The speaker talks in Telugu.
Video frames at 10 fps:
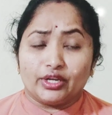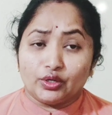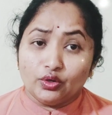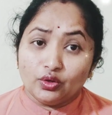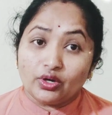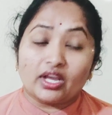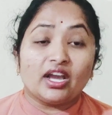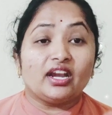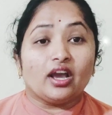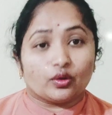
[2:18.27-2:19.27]
ఎన్నో
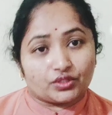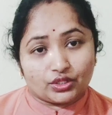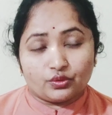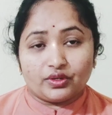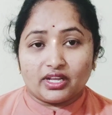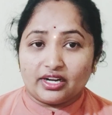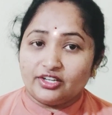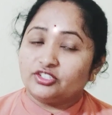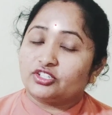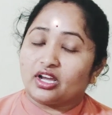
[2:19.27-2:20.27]
రకాల ఔషధ గుణాలు
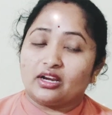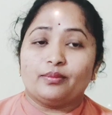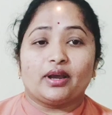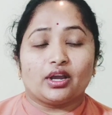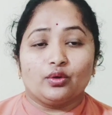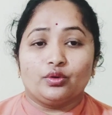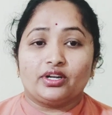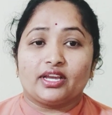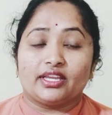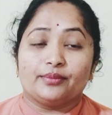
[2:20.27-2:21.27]
అనేవి చాలా బాగా
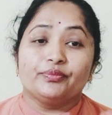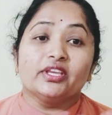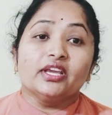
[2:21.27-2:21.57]
ఉంటాయి